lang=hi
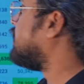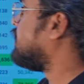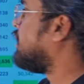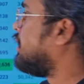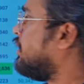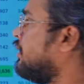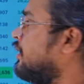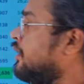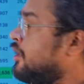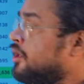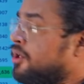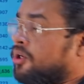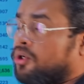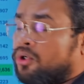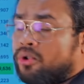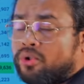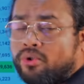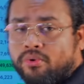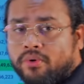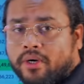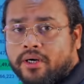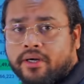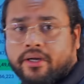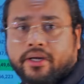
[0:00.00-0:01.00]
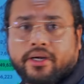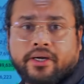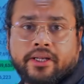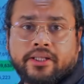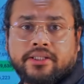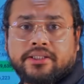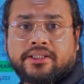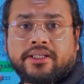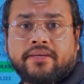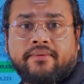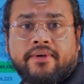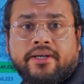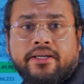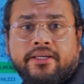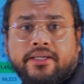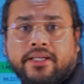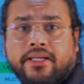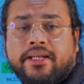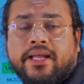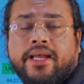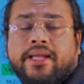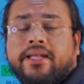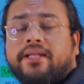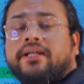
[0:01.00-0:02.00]
का
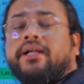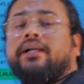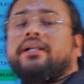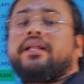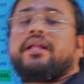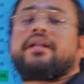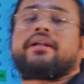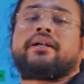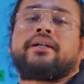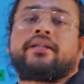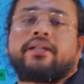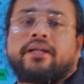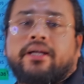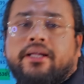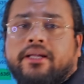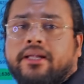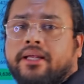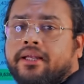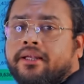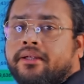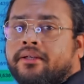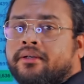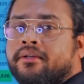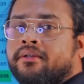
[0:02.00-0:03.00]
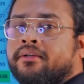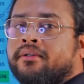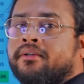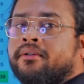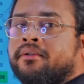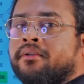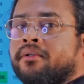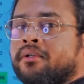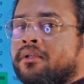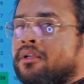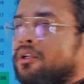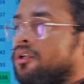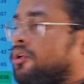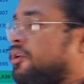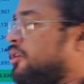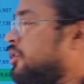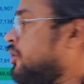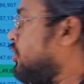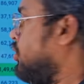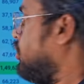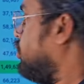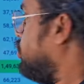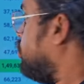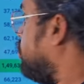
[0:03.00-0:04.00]
टारगेट नाइन का टारगेट लगाना है
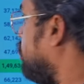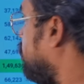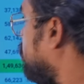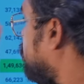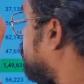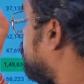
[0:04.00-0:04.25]
तो